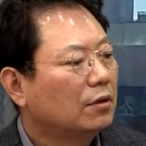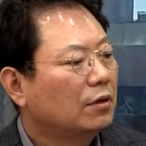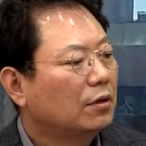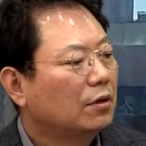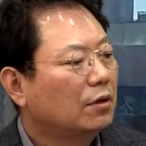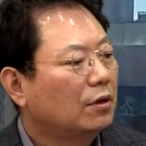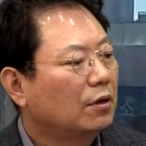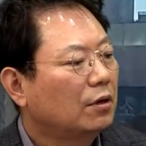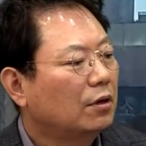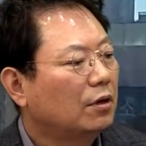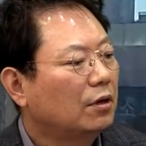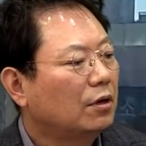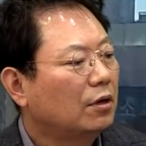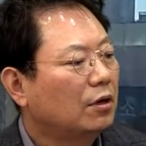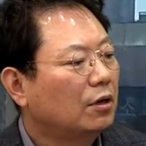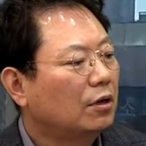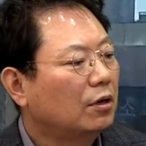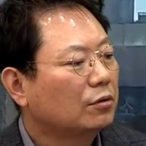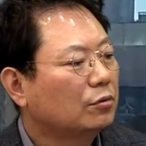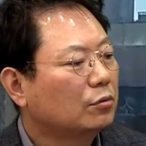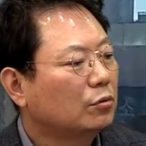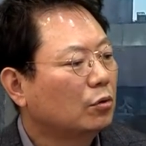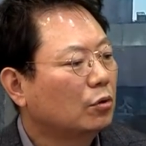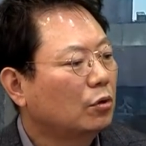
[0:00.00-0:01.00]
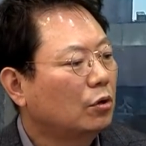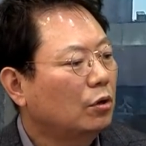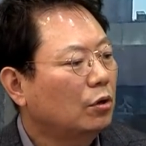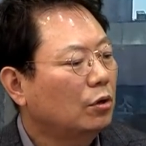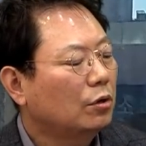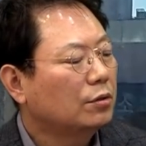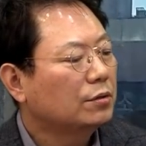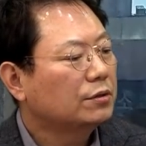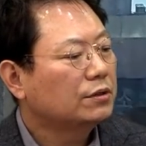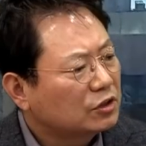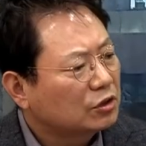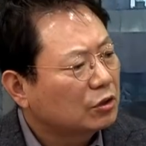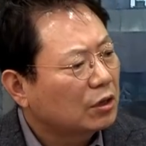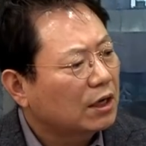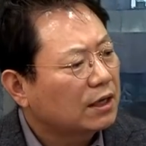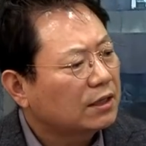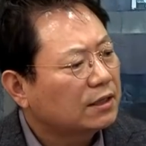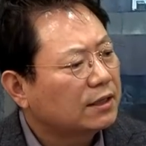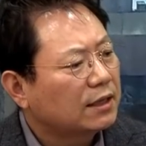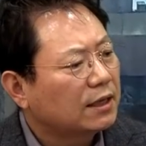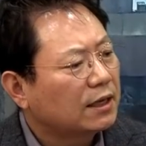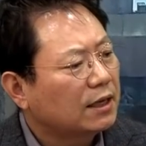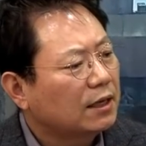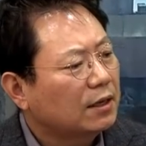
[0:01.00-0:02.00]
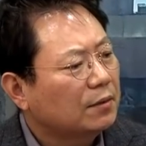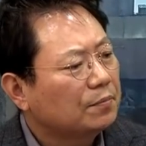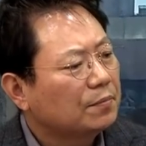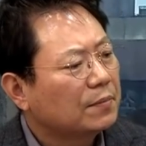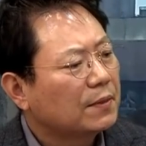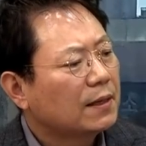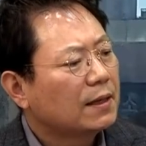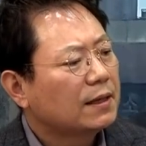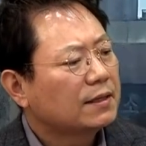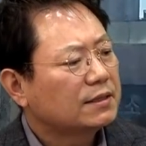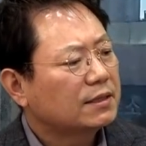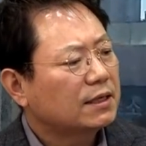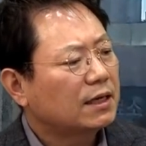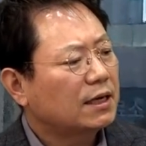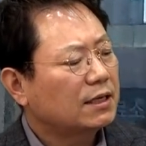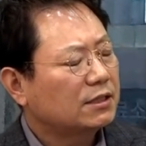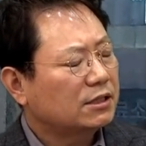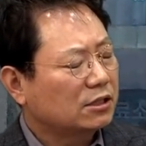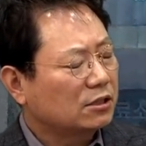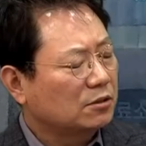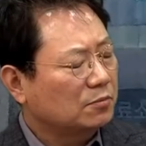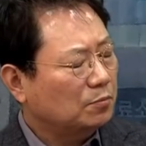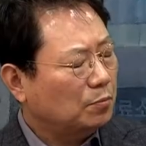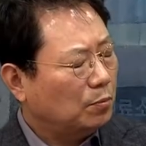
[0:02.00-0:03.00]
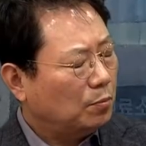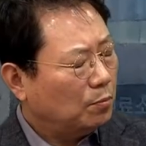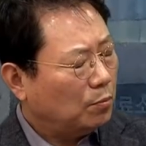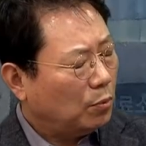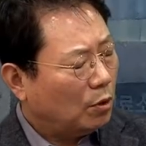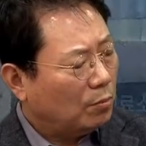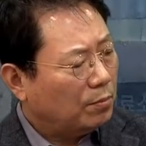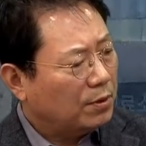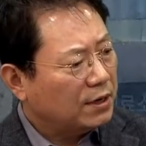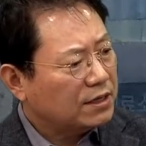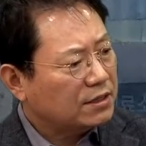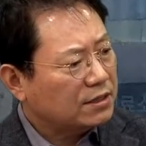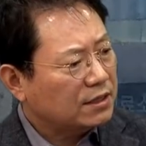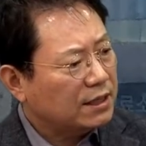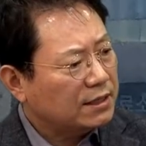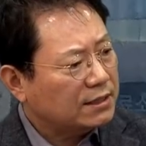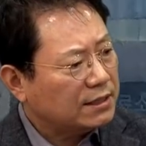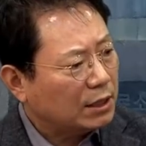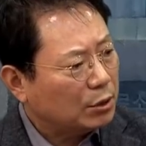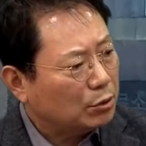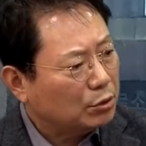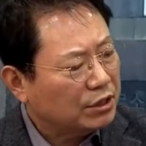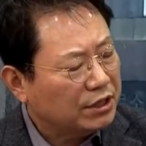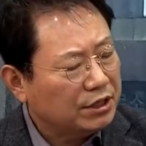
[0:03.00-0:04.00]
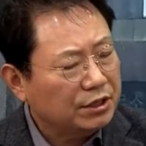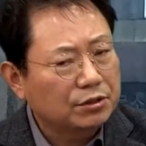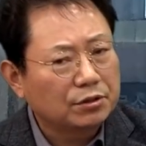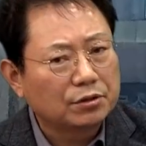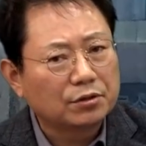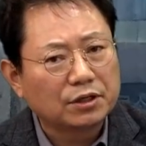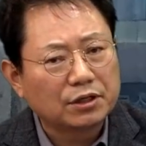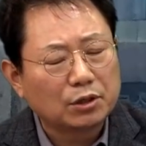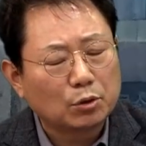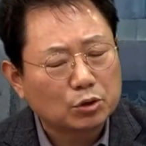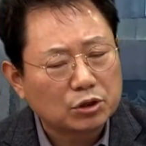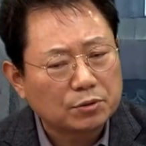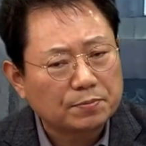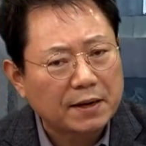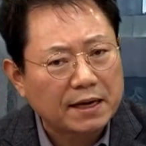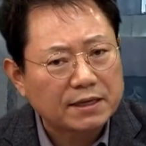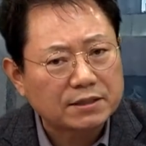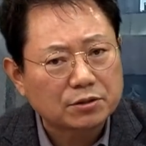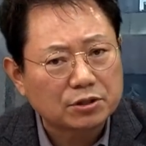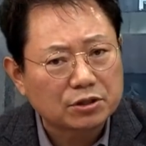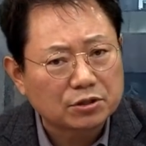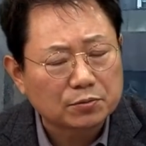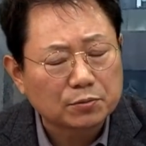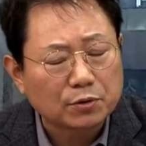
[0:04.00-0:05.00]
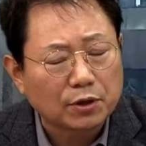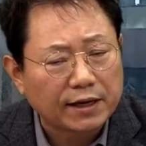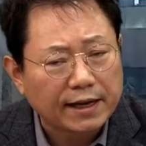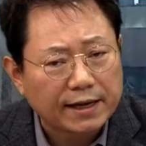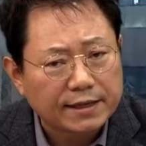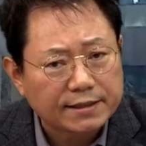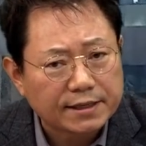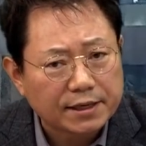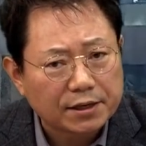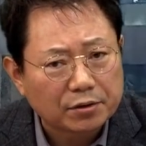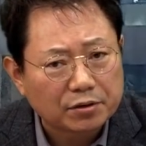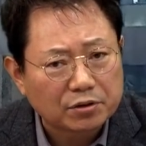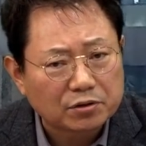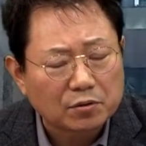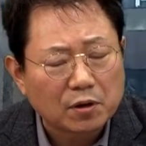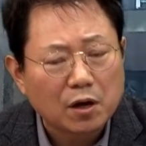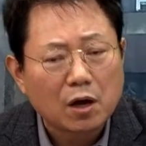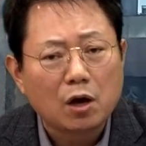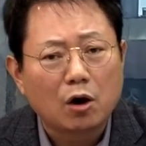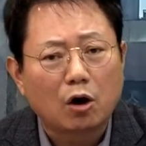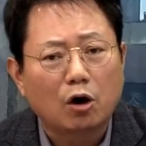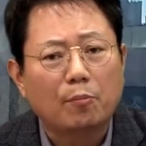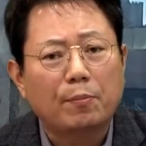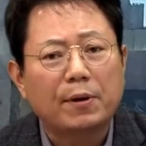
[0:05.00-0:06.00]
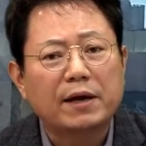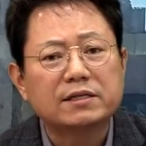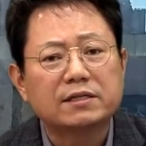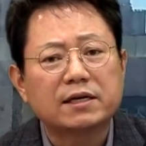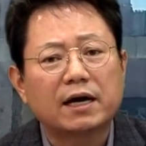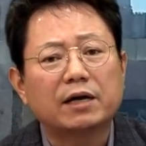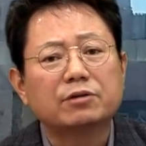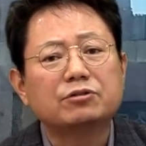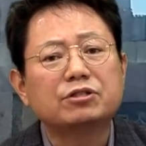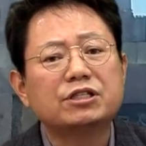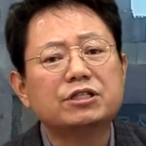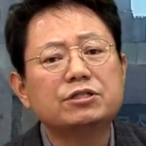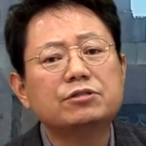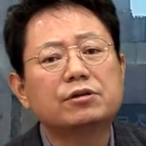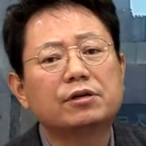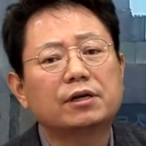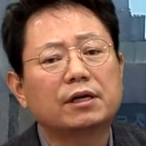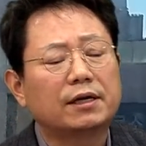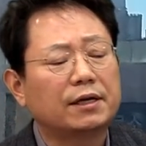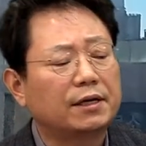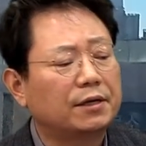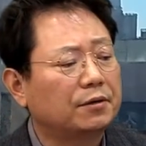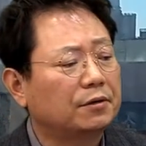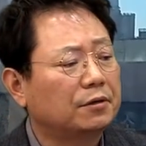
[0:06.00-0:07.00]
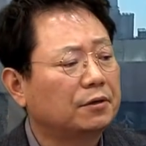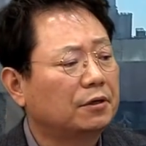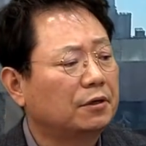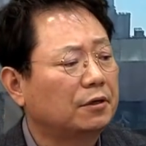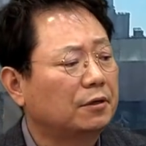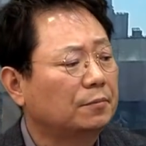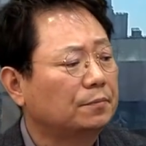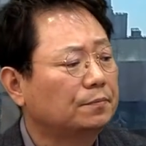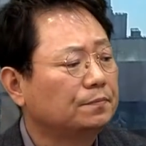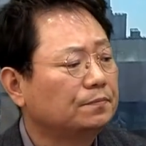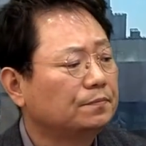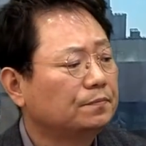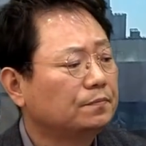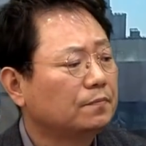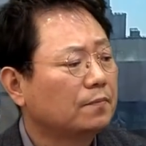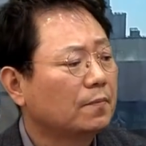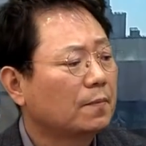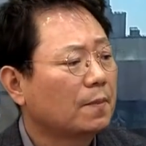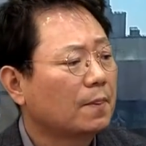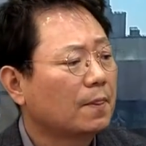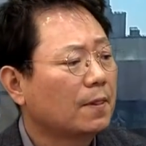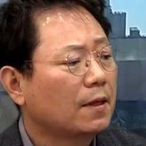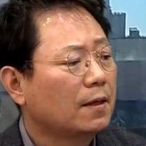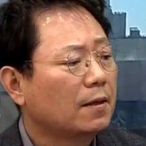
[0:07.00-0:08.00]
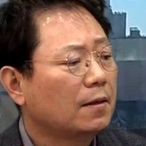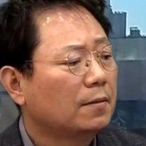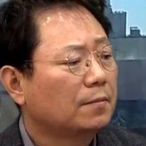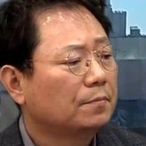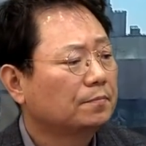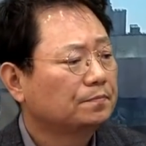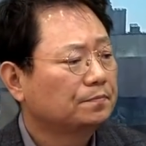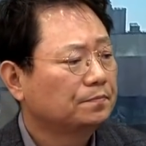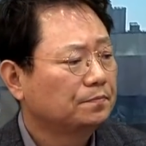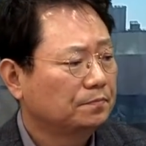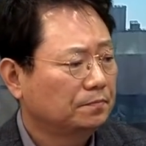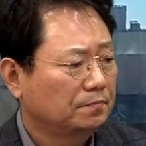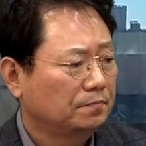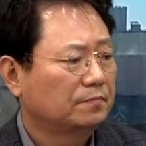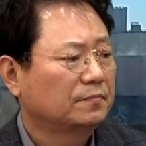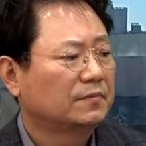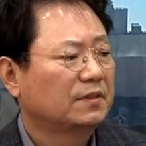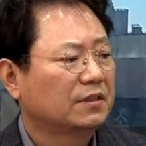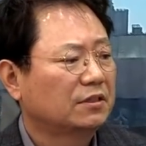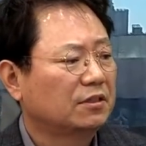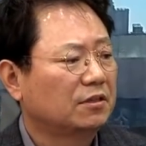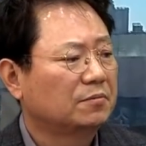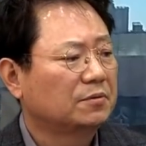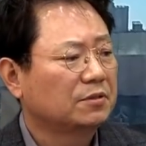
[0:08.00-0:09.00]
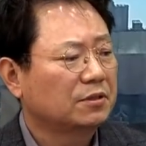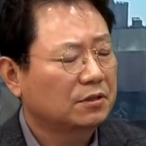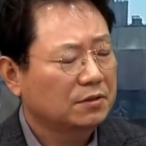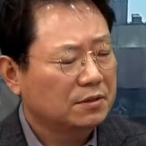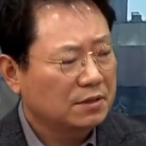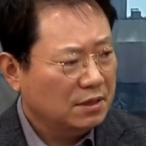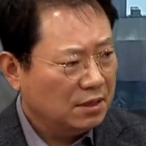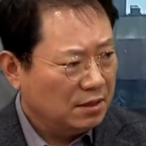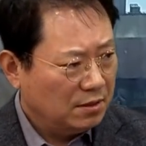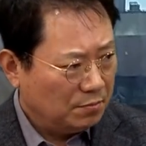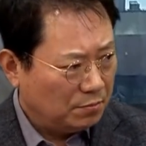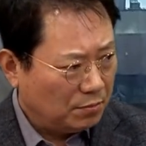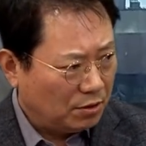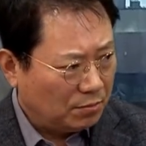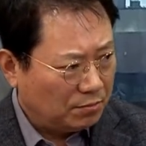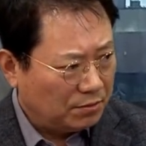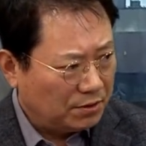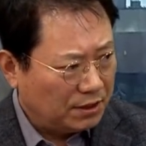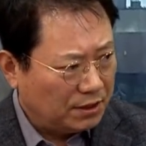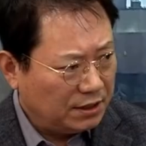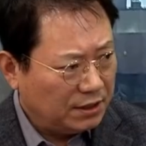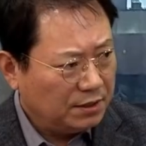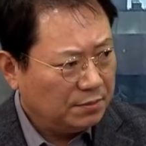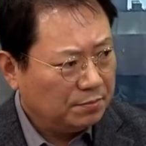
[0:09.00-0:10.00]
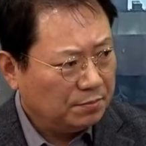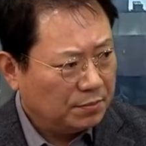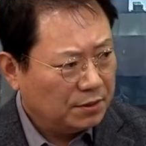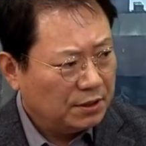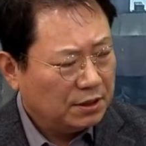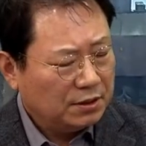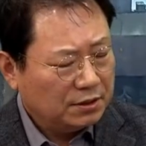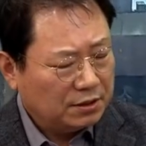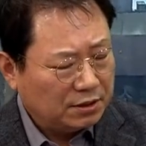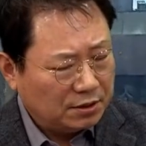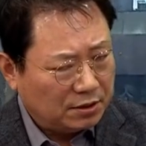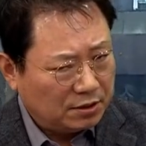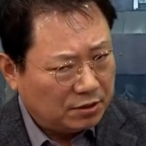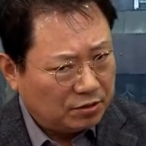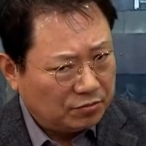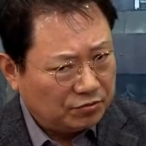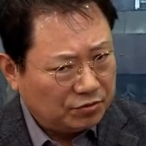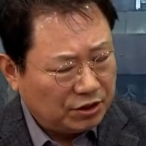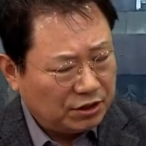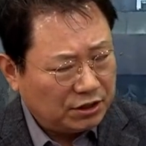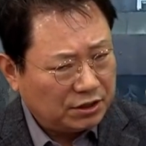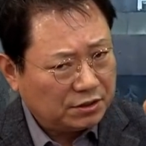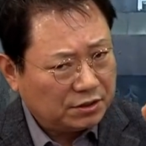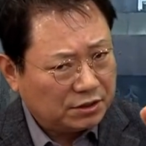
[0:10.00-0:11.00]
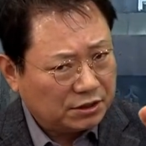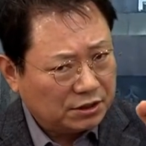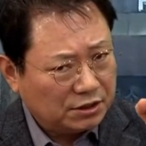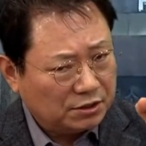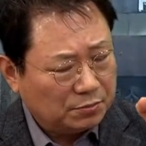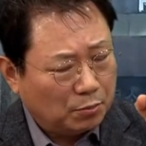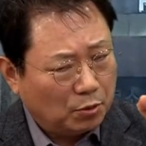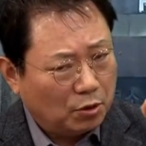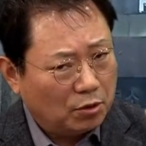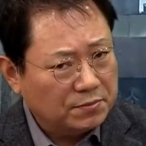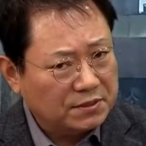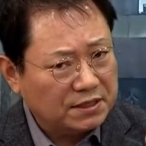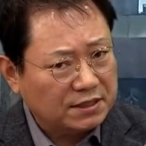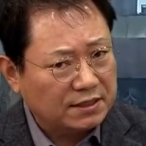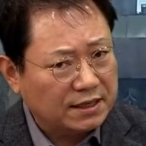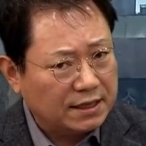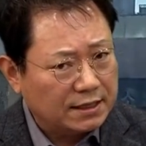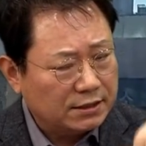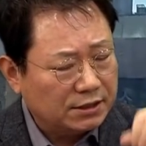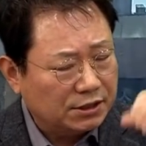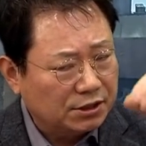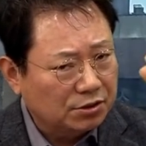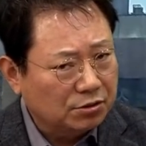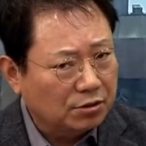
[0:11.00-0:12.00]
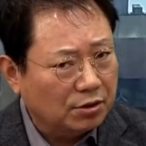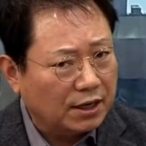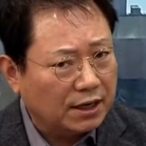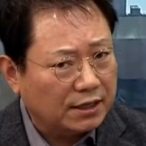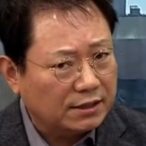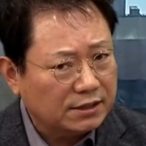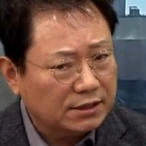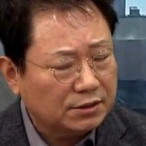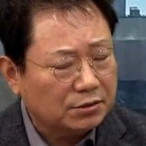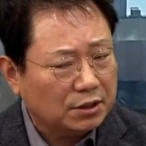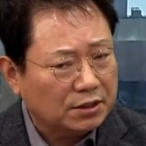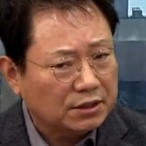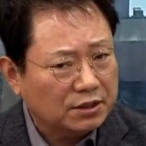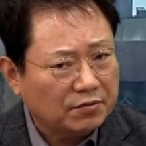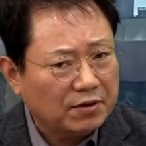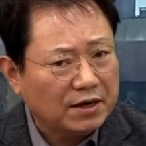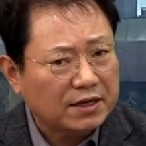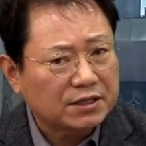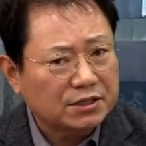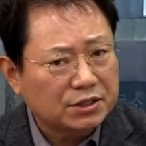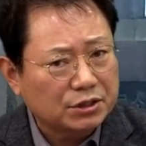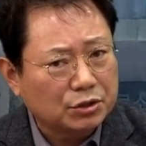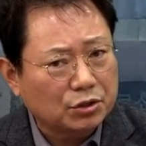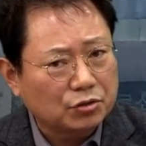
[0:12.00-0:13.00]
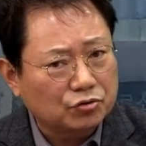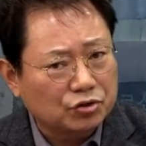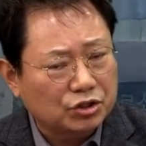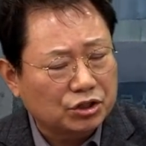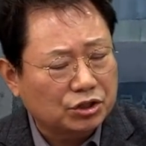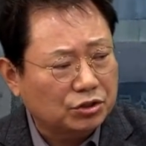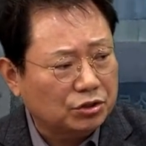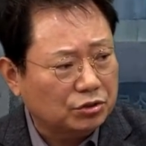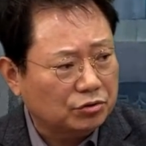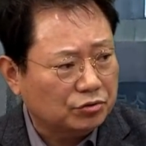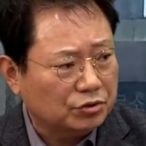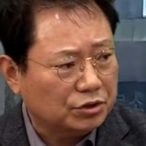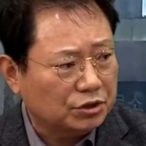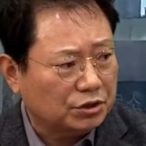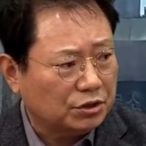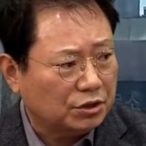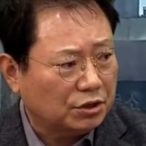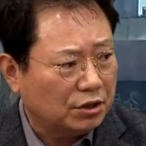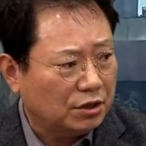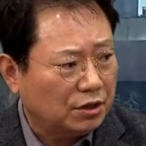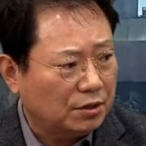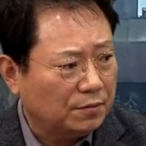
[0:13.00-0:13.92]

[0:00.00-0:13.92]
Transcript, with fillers: 어, 또 저한테 자 지금 법원에서 낸 자료들이 이런 건데 혹시 빠진 것을 더 내세요. 그래서 어, 판사가 아주 친절하네요. 그러면서 법원이 저, 우리 저 보험사에서 낸 증거까지 저한테 확인시켜 주시더군요.